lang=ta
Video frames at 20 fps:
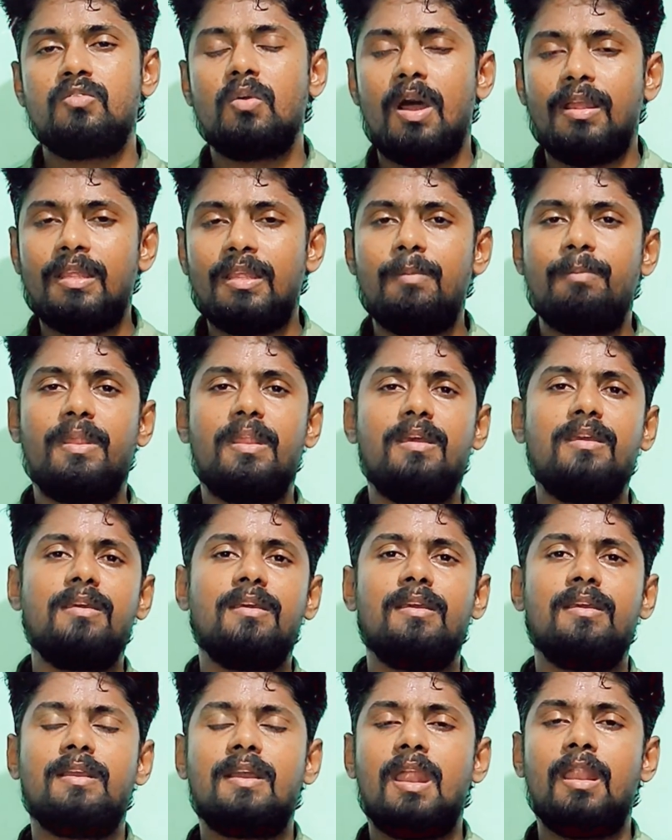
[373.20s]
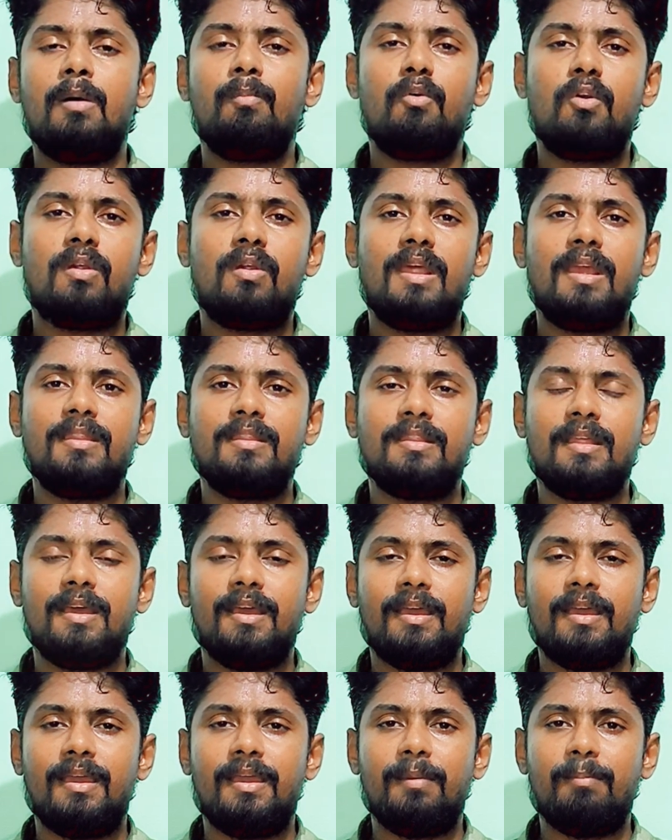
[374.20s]
ஸோ அதன் பிறகு காலப்போக்கில் இந்த
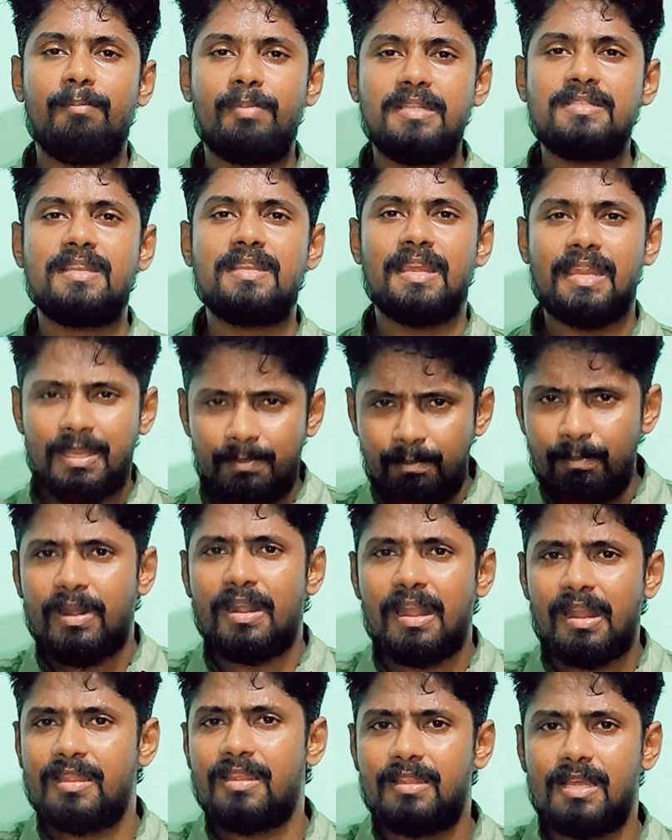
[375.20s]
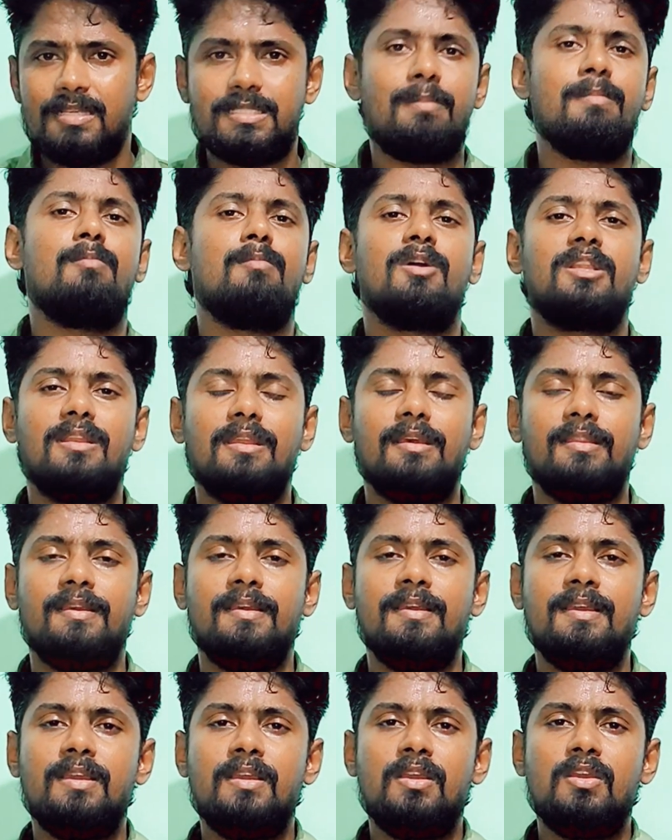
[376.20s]
பிரச்சனை இப்போ நடந்தது தான் சமீபத்தில் இது
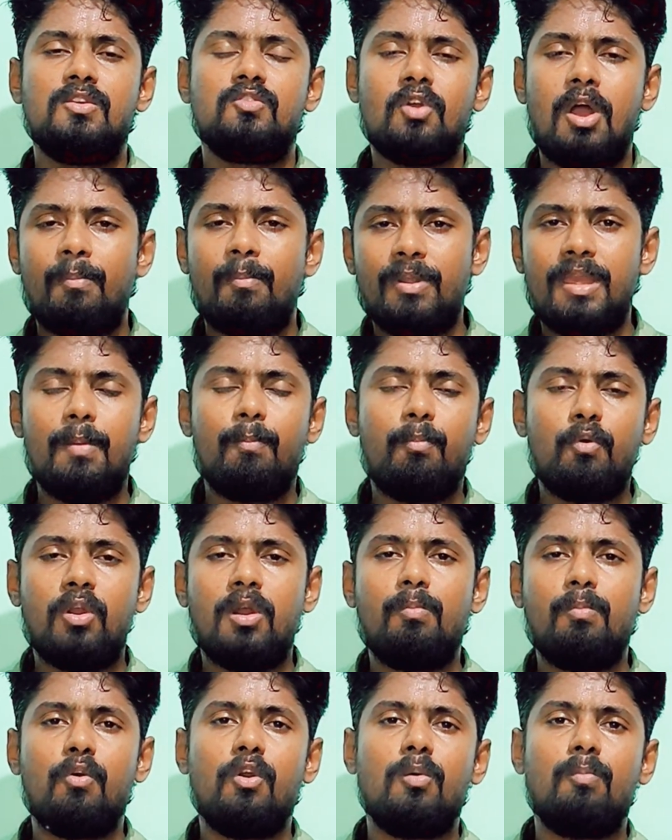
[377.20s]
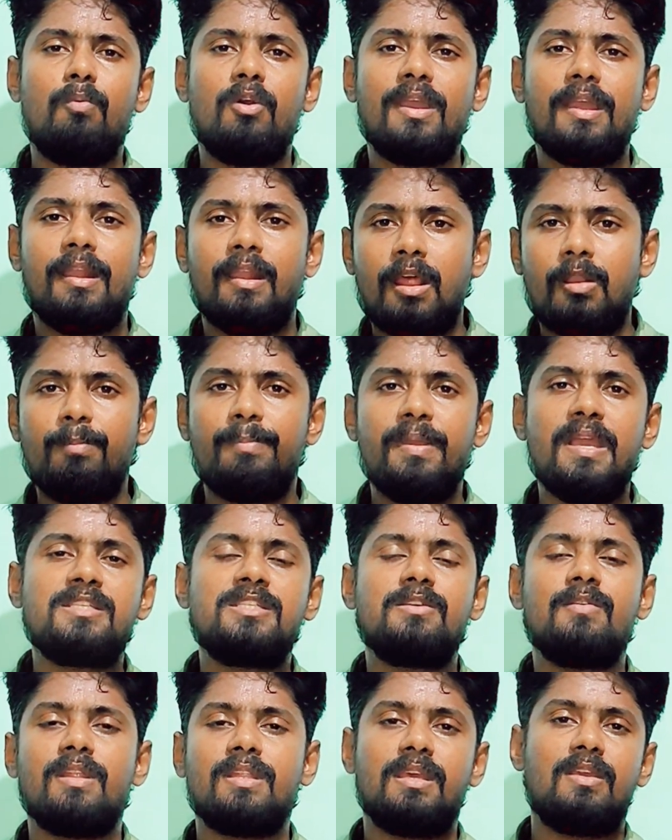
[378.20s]
ஸோ அப்படியே போக போக போக எல்லாரும்
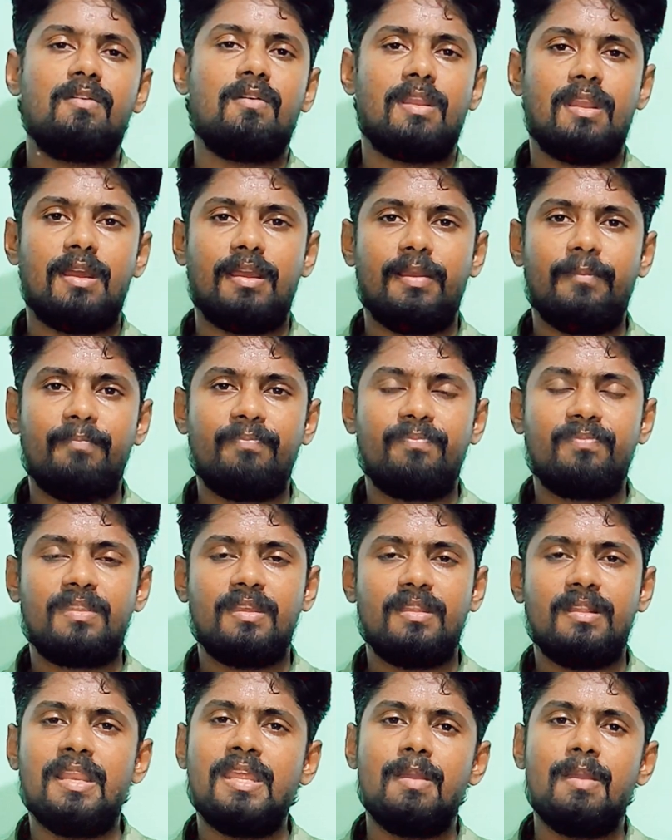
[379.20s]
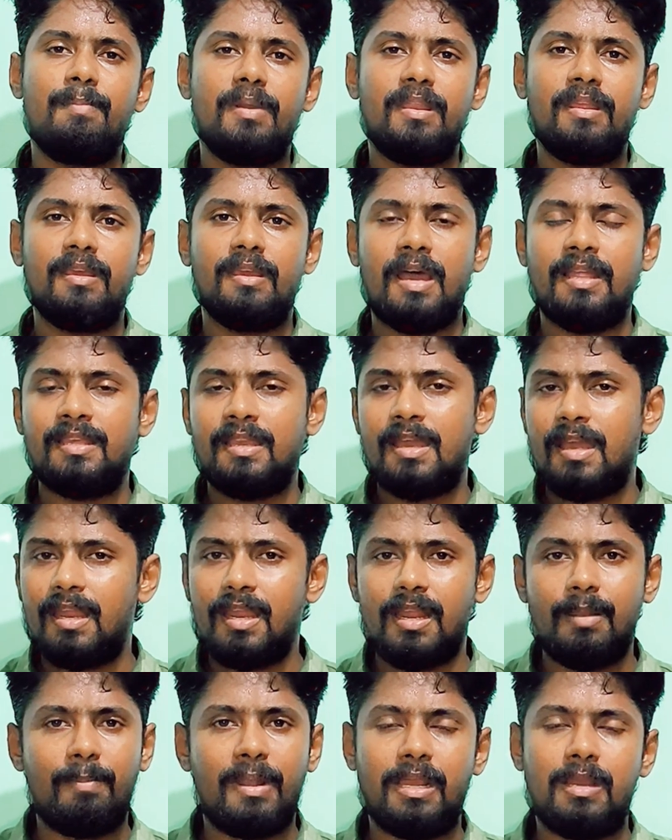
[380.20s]
பேச்சுவார்த்தைக்கு வராங்க நிறைய பேர்
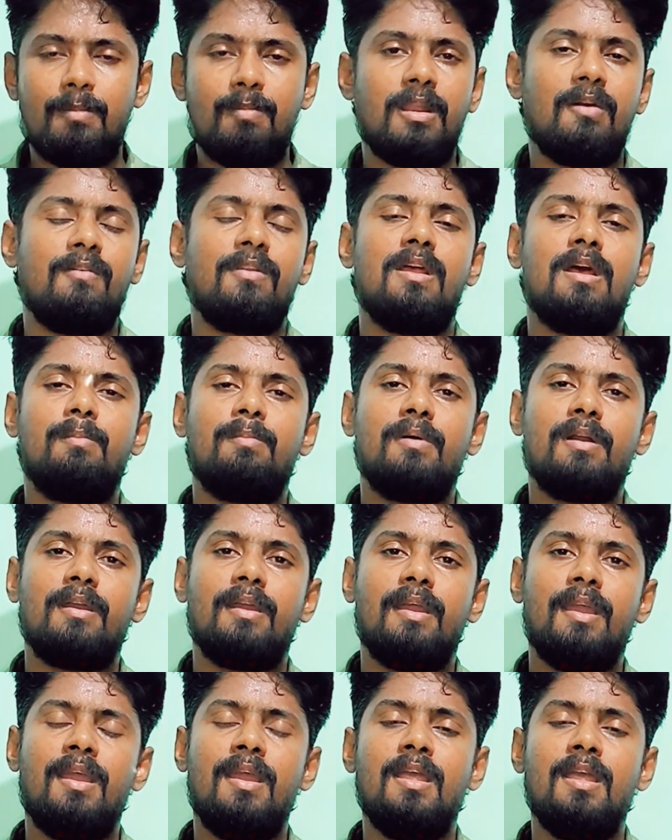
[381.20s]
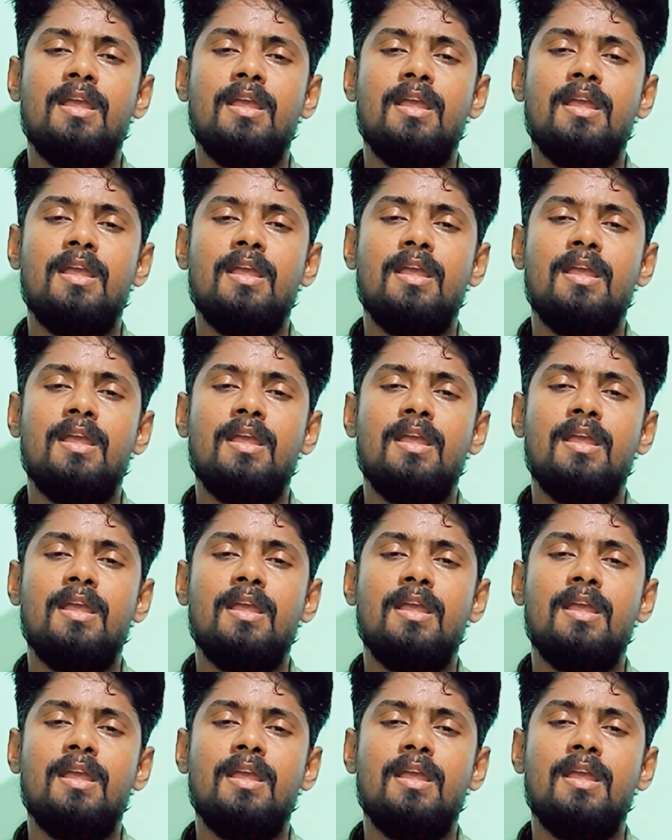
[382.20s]
அதிகாரிகள் பழக்கமானவங்களா இருப்பாங்க